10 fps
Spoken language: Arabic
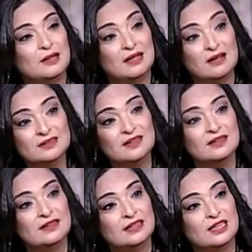
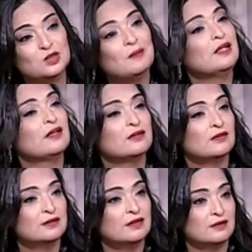وايضا يشملنا
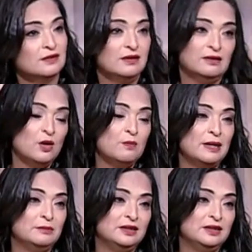رضا يا, يا رب اللهم امين